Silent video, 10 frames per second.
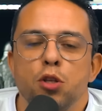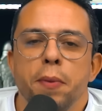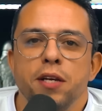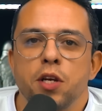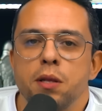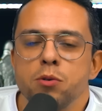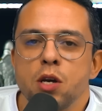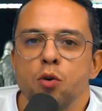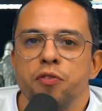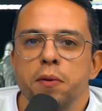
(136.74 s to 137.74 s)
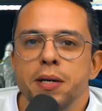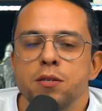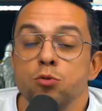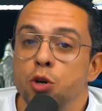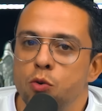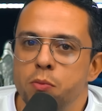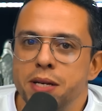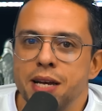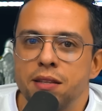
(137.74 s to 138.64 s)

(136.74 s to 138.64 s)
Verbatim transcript: Muito bem, já temos a confirmação de algumas